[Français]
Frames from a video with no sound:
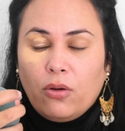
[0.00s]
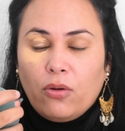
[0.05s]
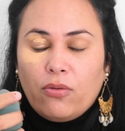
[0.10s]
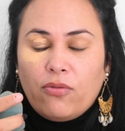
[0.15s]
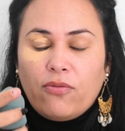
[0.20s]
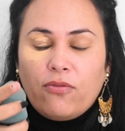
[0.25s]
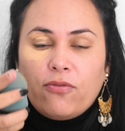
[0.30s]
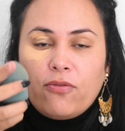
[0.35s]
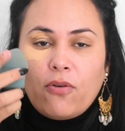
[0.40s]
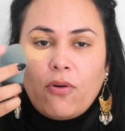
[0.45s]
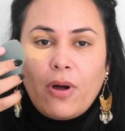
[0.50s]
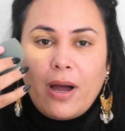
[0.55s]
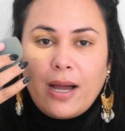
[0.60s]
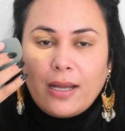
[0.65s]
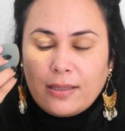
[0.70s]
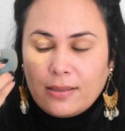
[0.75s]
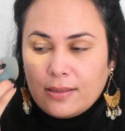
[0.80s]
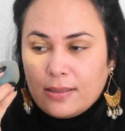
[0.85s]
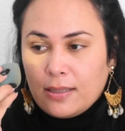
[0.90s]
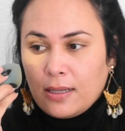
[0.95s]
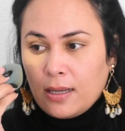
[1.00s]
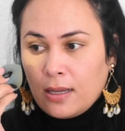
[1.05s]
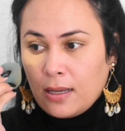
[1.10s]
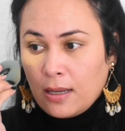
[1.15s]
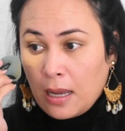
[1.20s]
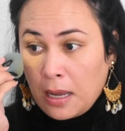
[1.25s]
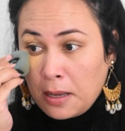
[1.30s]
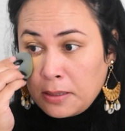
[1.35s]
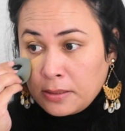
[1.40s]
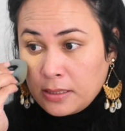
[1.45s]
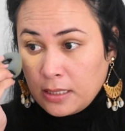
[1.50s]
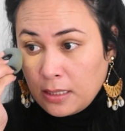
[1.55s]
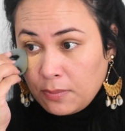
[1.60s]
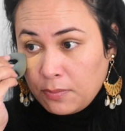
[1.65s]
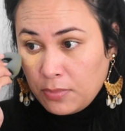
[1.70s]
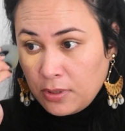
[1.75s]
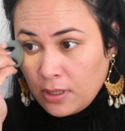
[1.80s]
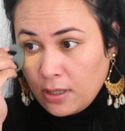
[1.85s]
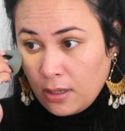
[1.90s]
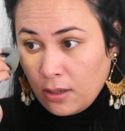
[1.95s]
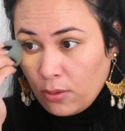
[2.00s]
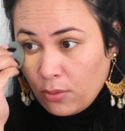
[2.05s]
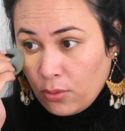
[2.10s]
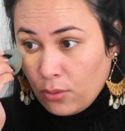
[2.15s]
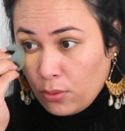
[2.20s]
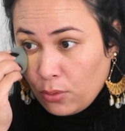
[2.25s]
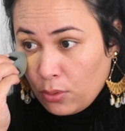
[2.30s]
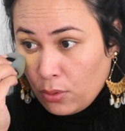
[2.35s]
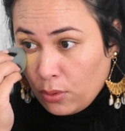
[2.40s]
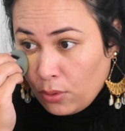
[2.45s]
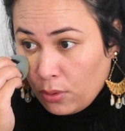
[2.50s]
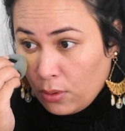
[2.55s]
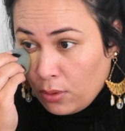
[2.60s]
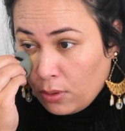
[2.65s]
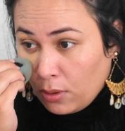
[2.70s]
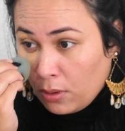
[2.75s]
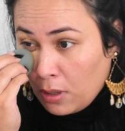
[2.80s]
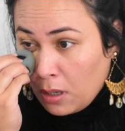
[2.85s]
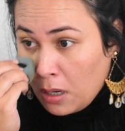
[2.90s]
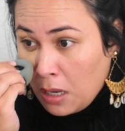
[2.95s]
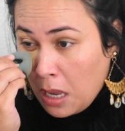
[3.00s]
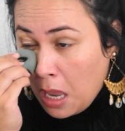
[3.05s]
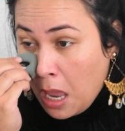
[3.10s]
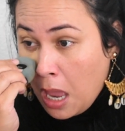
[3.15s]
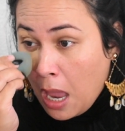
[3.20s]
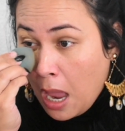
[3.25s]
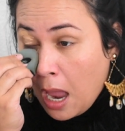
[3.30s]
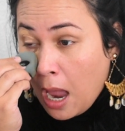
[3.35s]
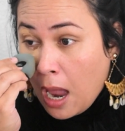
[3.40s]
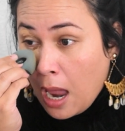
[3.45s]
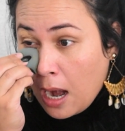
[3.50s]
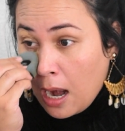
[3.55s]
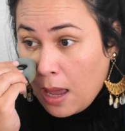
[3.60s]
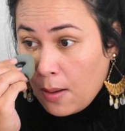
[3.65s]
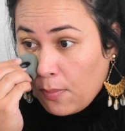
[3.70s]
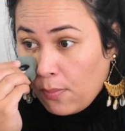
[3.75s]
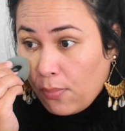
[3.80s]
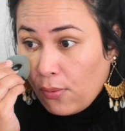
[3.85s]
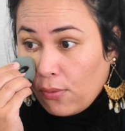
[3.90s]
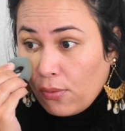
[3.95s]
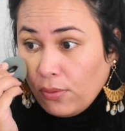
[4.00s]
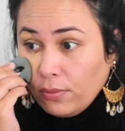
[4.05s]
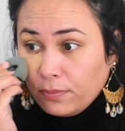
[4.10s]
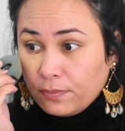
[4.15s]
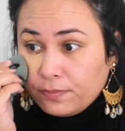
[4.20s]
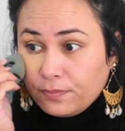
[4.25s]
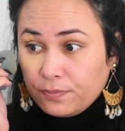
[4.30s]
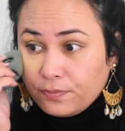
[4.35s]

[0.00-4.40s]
fond assez, assez bien à la peau